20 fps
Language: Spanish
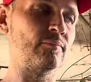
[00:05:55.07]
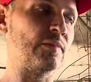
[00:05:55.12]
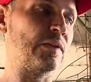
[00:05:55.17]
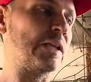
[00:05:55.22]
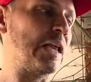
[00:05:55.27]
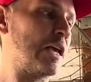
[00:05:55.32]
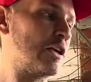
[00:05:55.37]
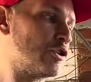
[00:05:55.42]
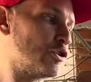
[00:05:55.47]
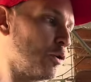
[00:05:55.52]

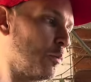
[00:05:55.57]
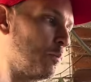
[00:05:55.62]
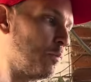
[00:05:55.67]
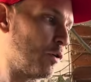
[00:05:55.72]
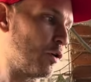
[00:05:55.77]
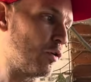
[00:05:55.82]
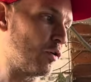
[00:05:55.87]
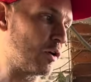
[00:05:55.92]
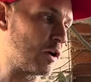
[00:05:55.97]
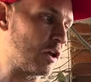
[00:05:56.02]
De hecho, por
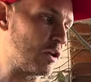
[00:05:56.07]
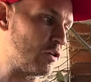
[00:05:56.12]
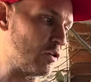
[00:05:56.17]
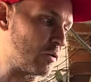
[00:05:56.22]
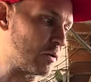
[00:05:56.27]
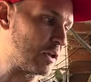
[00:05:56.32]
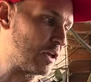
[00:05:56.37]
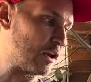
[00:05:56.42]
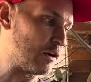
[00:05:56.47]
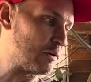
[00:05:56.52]
lo que yo
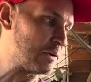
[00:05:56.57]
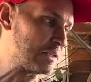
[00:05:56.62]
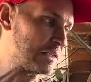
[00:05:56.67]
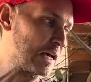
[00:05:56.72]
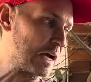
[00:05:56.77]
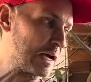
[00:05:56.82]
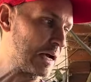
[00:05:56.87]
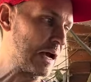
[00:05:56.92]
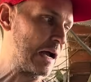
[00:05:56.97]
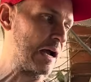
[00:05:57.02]
quiero esa
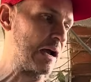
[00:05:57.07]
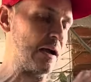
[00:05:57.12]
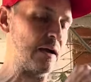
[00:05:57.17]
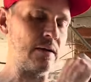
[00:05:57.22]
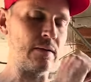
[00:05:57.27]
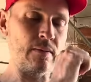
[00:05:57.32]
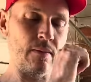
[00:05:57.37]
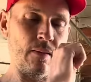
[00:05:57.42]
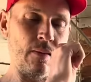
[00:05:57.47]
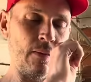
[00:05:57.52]
caja,
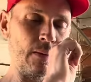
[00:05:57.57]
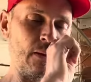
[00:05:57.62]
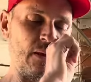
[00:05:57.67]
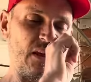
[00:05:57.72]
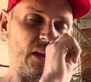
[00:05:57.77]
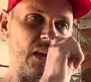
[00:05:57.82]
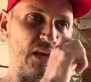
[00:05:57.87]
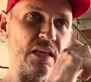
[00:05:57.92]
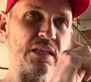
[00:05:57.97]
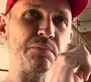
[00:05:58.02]

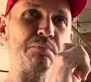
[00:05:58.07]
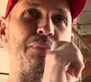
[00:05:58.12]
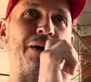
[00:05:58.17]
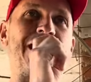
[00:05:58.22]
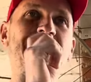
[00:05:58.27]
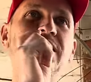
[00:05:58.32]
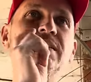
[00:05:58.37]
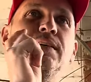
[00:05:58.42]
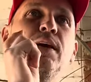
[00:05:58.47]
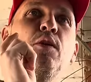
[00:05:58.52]
es para
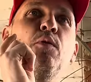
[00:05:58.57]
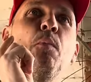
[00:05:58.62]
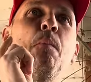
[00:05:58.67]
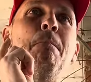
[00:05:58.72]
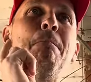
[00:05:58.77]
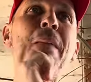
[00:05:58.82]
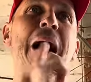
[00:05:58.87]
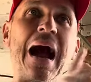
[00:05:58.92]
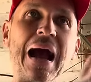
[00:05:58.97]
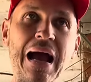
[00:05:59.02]
hacer un
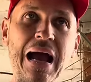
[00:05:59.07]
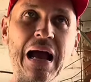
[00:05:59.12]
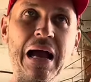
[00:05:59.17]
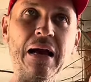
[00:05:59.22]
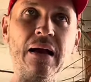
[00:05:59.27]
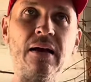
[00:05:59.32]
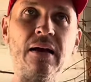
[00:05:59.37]
baja,